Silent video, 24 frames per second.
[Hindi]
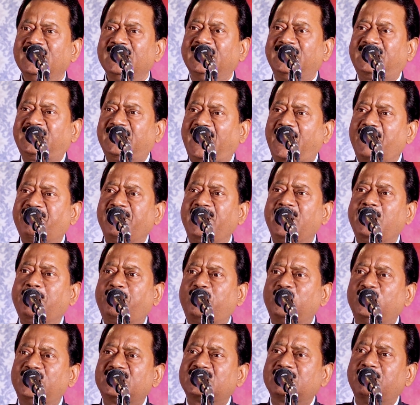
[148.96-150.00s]
कि ट्रैफिक
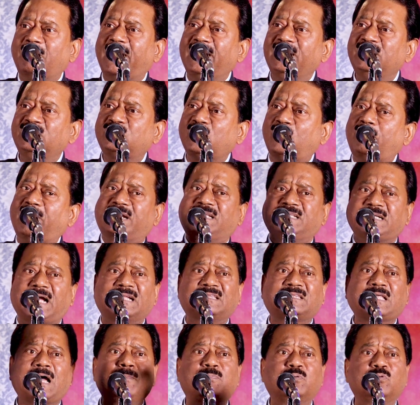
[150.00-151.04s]
पुलिसमैन तो मर
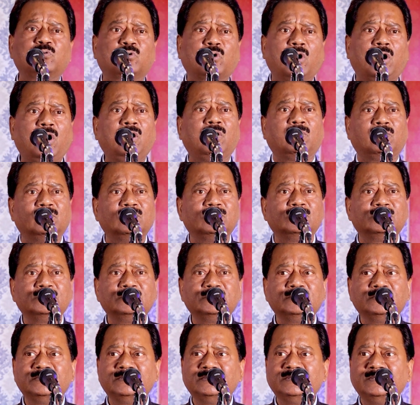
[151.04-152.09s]
जाता भूखो
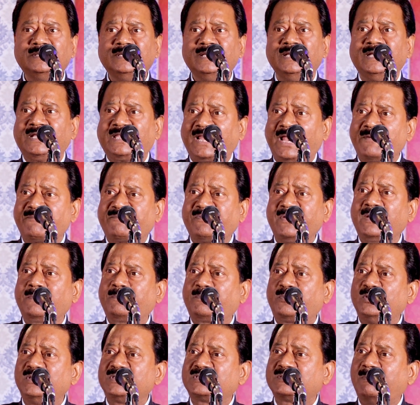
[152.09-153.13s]

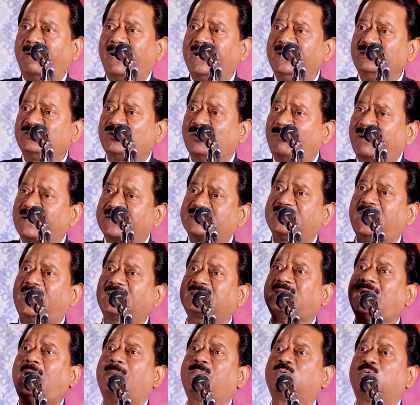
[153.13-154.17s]
ट्रैफिक पुलिसमैन तो मर
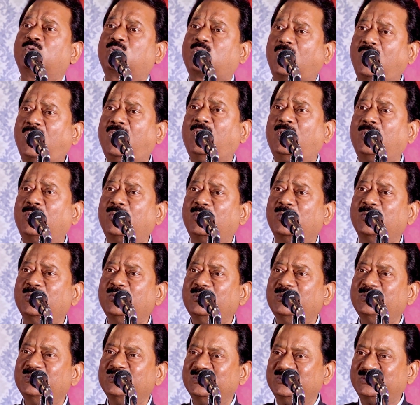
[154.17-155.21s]
जाता भूखो
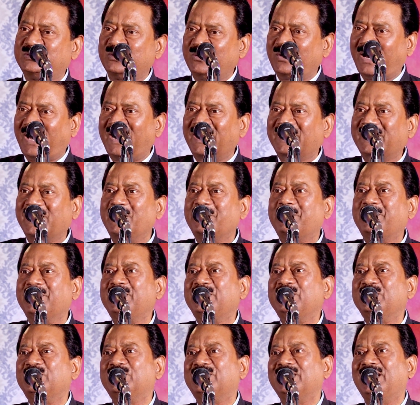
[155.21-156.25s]
जो नाके पे
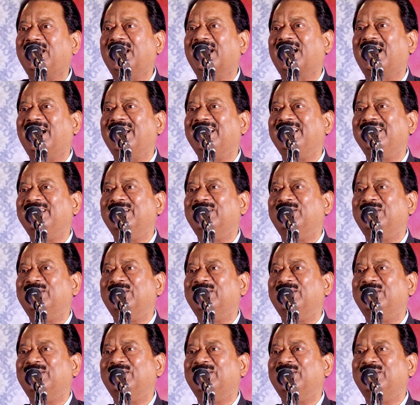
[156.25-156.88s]
ड्यूटी लगाई